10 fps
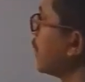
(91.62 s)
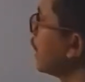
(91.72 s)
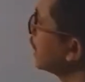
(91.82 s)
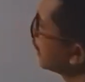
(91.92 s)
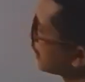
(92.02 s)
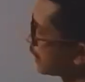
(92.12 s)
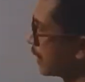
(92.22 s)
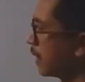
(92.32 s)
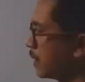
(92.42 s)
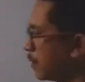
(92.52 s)
जो है
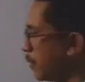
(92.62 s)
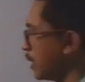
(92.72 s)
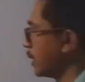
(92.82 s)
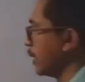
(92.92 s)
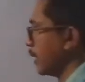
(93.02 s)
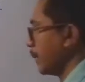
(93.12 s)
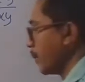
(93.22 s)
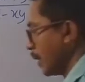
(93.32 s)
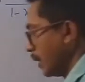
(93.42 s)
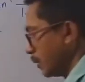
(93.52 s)
ग्रेटर देन वन रह रहा है
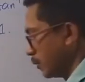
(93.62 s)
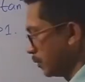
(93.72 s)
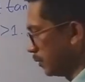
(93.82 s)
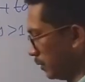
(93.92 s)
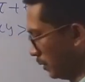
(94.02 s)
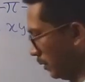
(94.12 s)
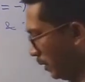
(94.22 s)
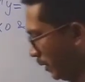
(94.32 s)
तो